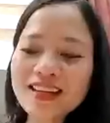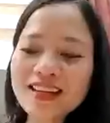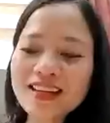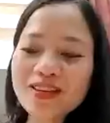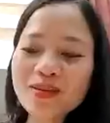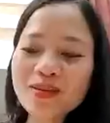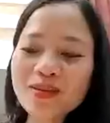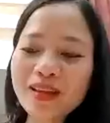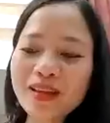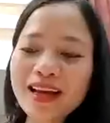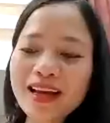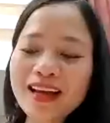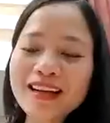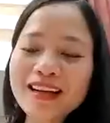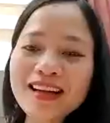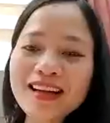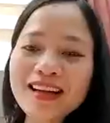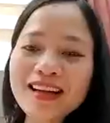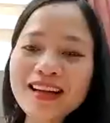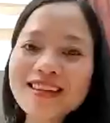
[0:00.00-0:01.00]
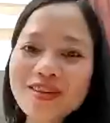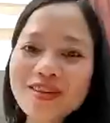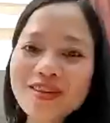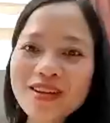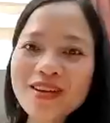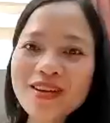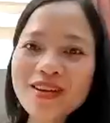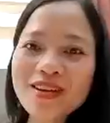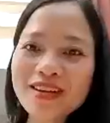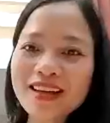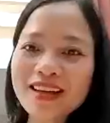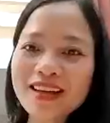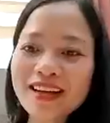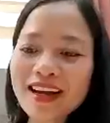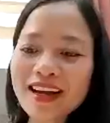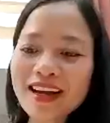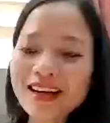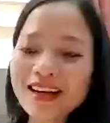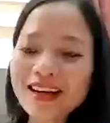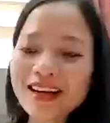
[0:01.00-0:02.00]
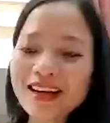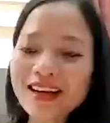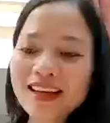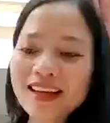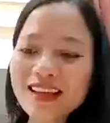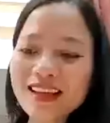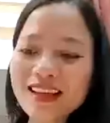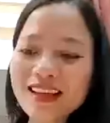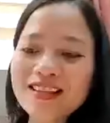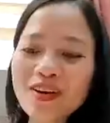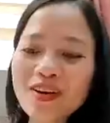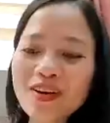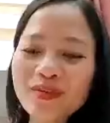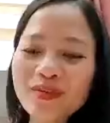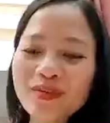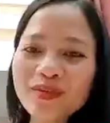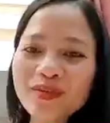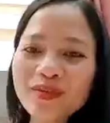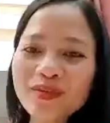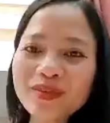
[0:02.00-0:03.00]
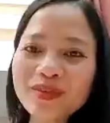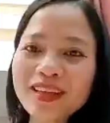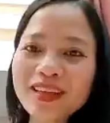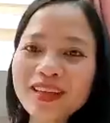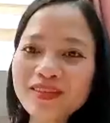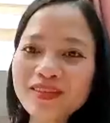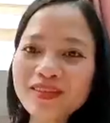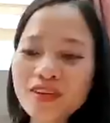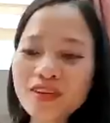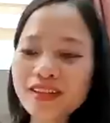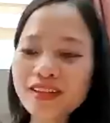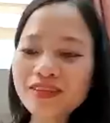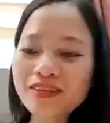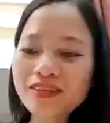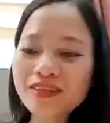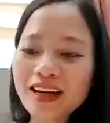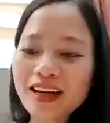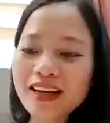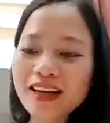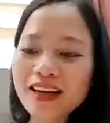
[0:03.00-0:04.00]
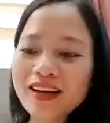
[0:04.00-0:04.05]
cho chúng ta rất là nhiều điều về các cái hạt giống thịnh vượng và